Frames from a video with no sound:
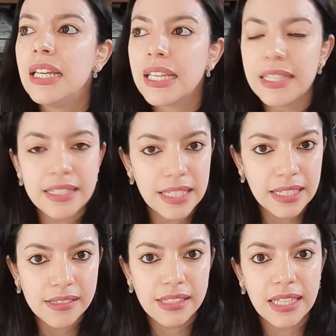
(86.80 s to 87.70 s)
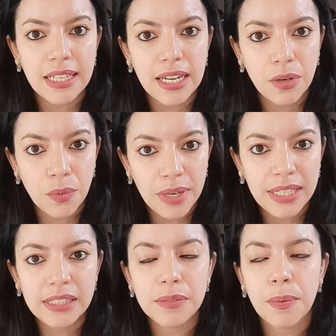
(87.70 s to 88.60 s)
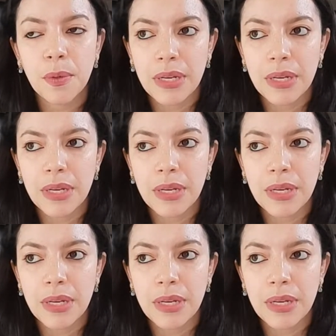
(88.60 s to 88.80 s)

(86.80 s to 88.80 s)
que sim, estenderei com eles por